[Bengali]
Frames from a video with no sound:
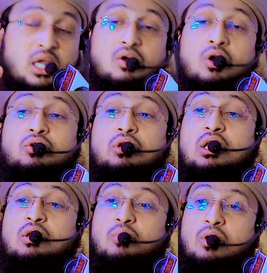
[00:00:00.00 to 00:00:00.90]
এই ঘটনা
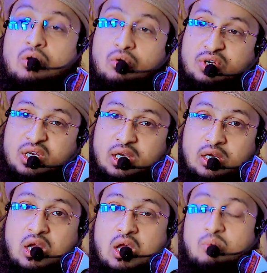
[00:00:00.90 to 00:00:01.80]
তো বড় কঠিন
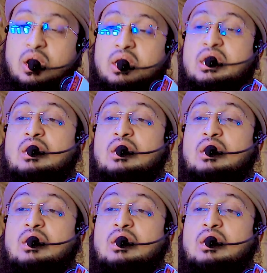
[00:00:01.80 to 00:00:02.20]
বলে